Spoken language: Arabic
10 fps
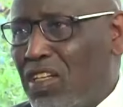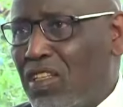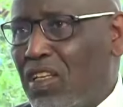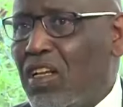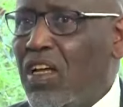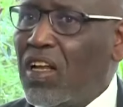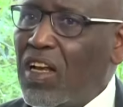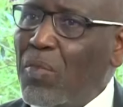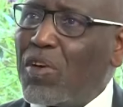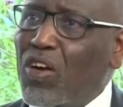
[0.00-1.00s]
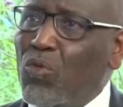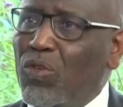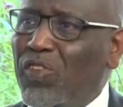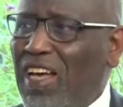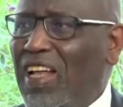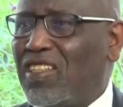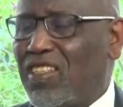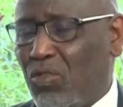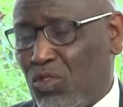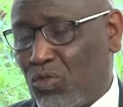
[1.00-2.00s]
جدا الامر الاول في حاله
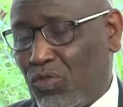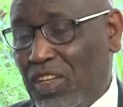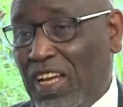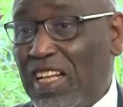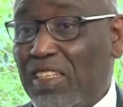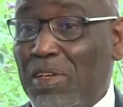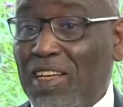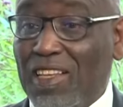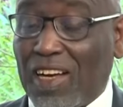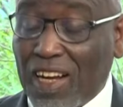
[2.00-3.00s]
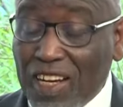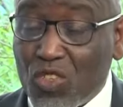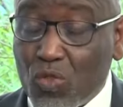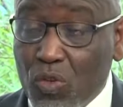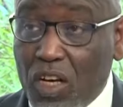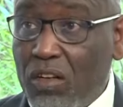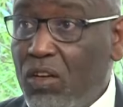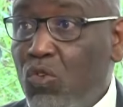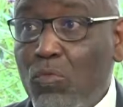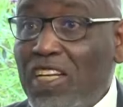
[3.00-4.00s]
التوتر في حاله ما اذا قريت السؤال
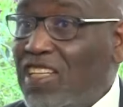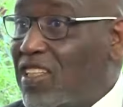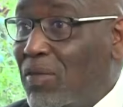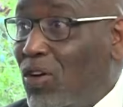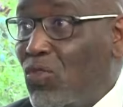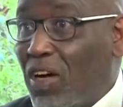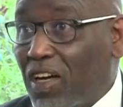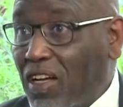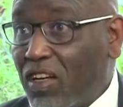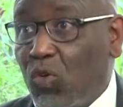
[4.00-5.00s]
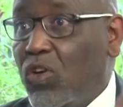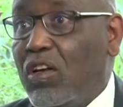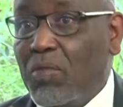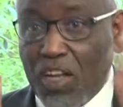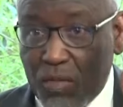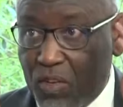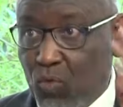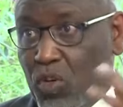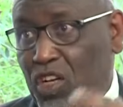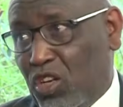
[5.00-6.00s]
وما ليش حتى معلومه كل معلومه
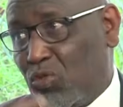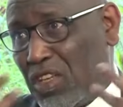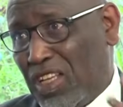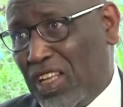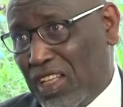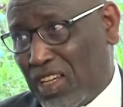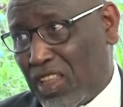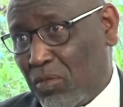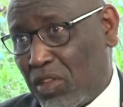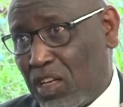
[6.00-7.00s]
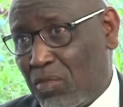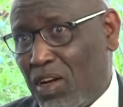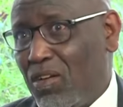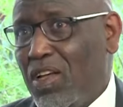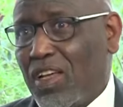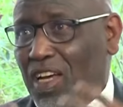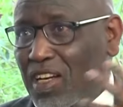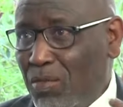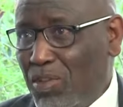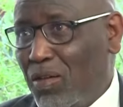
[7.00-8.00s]
ويحدث هذا عند الكثير من الطلبه كان
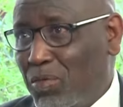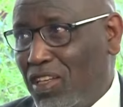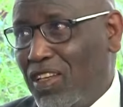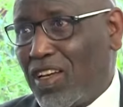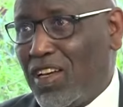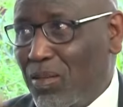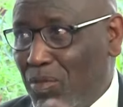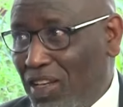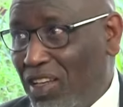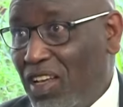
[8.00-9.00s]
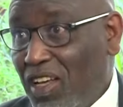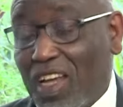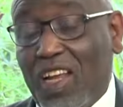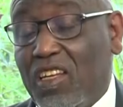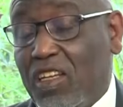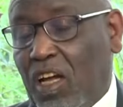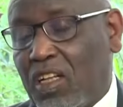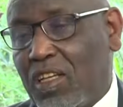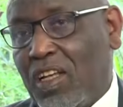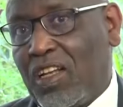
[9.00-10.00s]
يبدا يبكي كان يبدا يبدا كان
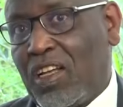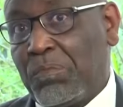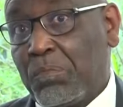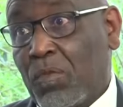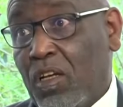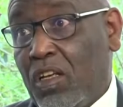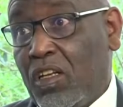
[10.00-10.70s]
حتى الاغماء